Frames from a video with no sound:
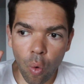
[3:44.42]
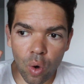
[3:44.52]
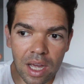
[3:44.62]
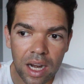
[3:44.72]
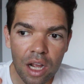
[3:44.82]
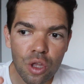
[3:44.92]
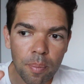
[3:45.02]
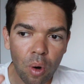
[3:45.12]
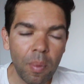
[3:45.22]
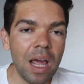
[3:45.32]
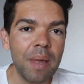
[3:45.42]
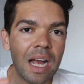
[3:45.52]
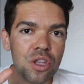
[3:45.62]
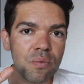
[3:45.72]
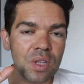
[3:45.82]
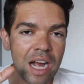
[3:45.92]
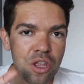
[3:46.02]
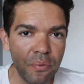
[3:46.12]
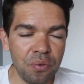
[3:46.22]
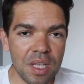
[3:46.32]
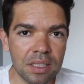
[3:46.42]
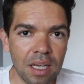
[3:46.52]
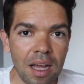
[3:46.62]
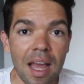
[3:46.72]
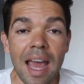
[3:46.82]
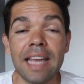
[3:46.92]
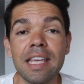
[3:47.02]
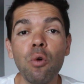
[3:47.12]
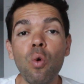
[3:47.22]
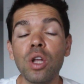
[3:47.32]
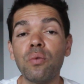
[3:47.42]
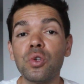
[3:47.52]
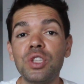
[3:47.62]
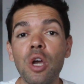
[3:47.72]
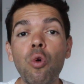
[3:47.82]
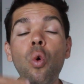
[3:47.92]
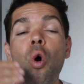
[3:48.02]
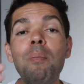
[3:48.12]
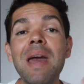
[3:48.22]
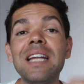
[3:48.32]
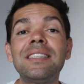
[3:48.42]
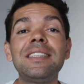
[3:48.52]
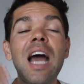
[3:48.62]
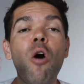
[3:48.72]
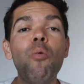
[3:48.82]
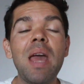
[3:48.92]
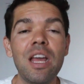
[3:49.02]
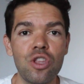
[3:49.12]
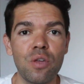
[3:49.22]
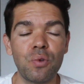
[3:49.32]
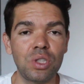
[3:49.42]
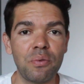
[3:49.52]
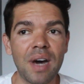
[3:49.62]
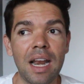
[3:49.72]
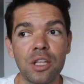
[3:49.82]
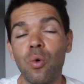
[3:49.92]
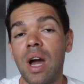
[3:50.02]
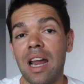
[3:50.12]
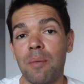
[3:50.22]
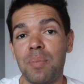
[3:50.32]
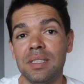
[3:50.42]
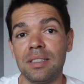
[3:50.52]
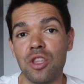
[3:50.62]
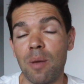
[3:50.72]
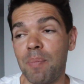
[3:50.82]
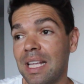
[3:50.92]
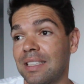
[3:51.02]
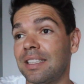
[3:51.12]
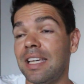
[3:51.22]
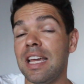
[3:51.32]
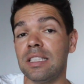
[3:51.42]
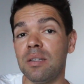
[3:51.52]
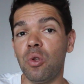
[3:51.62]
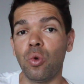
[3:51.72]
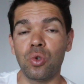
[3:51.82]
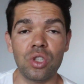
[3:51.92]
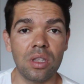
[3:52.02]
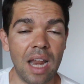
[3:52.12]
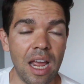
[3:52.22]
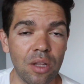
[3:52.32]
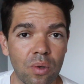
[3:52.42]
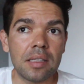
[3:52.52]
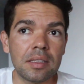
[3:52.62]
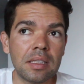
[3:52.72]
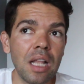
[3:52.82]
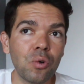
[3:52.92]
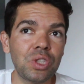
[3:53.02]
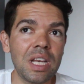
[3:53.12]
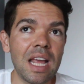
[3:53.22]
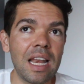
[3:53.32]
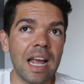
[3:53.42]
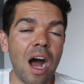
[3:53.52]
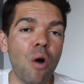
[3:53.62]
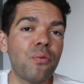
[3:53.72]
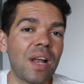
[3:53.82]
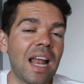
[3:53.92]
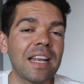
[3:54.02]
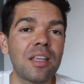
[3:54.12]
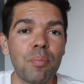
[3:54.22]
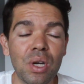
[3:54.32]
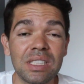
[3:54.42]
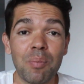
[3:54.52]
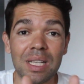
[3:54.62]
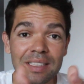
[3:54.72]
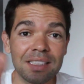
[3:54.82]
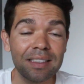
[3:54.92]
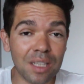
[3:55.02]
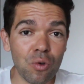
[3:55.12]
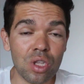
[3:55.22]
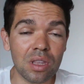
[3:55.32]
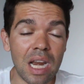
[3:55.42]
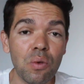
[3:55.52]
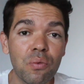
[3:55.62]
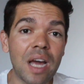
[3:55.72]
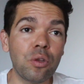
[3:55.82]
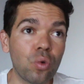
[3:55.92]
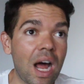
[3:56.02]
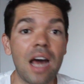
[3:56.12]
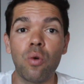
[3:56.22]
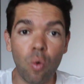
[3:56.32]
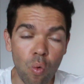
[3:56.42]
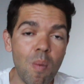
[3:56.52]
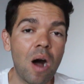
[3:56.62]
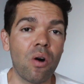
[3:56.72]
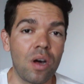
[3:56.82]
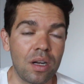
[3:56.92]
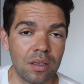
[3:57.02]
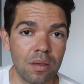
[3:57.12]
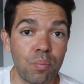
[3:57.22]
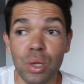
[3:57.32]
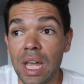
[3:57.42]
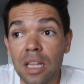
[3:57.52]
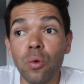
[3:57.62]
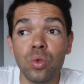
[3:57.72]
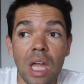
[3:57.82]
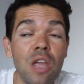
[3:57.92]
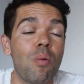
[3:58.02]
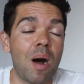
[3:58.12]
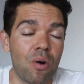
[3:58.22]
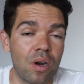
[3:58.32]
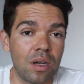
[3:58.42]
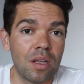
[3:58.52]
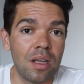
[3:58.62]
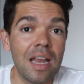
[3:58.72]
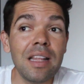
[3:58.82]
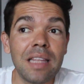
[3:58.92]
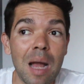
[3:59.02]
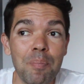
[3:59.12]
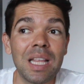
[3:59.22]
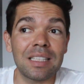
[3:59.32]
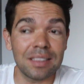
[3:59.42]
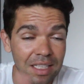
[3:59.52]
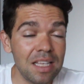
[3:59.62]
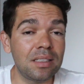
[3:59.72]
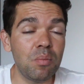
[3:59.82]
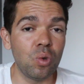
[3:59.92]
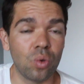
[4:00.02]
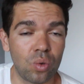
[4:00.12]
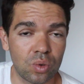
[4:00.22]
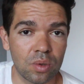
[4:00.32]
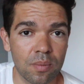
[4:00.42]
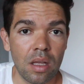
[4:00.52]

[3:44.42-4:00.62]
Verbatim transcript: O grande problema em atividade física é que quando você comercialmente você fala que o cara precisa de apenas 15 minutos de treino, não seria legal falar que, por exemplo, a sessão de treino vai durar uma hora, porque ele não tem uma hora, ele tem apenas 15 minutos.